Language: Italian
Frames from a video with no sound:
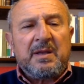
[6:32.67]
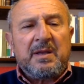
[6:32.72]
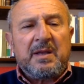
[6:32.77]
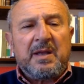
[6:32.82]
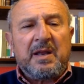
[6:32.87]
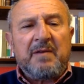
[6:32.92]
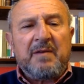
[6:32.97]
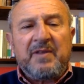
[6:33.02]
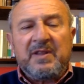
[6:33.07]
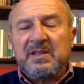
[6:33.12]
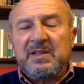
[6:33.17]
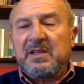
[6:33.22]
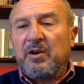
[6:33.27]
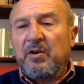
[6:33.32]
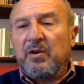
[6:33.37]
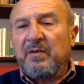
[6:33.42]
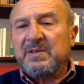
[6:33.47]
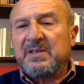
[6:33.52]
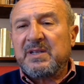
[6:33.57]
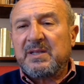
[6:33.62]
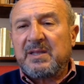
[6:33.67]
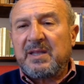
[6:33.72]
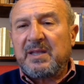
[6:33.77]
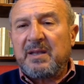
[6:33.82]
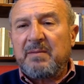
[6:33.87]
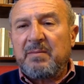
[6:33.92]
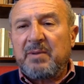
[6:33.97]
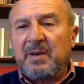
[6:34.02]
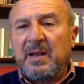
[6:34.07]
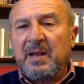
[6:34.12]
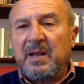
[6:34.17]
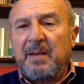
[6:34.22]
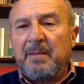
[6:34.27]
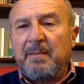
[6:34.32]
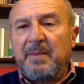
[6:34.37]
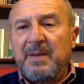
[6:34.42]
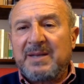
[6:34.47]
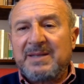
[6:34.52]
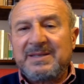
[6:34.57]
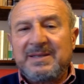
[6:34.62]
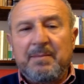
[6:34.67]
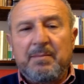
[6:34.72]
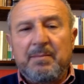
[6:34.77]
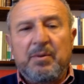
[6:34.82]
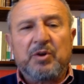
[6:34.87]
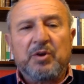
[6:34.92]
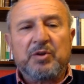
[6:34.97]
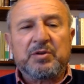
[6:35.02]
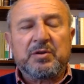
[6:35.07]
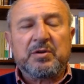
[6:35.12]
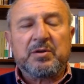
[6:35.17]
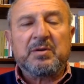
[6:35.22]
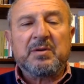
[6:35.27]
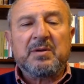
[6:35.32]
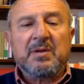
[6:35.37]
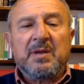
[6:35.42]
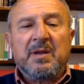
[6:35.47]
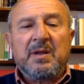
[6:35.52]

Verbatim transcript: e il 29 settembre a Marzabotto,